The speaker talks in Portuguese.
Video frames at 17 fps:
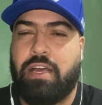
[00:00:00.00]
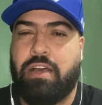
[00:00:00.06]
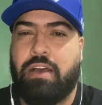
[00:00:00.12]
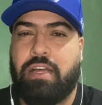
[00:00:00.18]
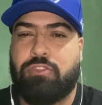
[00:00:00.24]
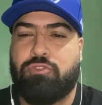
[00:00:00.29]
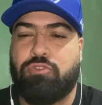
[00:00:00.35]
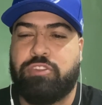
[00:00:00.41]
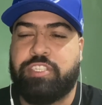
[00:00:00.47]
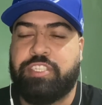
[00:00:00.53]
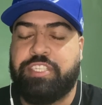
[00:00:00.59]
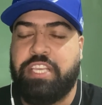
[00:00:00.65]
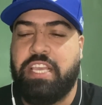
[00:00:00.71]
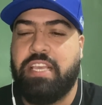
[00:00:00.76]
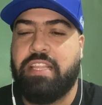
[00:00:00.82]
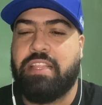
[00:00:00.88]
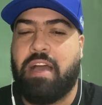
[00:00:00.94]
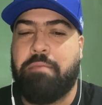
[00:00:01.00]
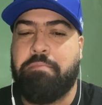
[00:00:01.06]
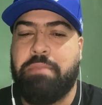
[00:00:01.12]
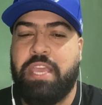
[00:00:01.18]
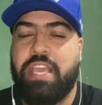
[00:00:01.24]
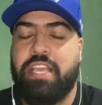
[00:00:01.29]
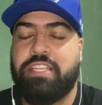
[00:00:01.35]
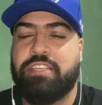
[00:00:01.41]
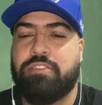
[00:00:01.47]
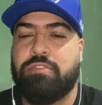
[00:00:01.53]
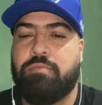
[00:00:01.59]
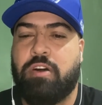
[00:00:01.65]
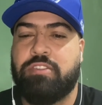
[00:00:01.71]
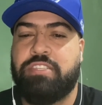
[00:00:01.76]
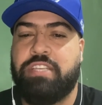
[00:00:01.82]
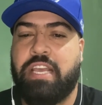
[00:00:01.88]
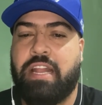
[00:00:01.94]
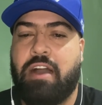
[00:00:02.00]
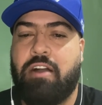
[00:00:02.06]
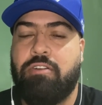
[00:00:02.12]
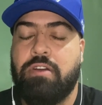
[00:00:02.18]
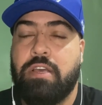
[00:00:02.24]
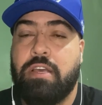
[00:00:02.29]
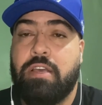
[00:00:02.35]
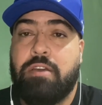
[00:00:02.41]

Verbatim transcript: a torcida, a mídia, do modo geral,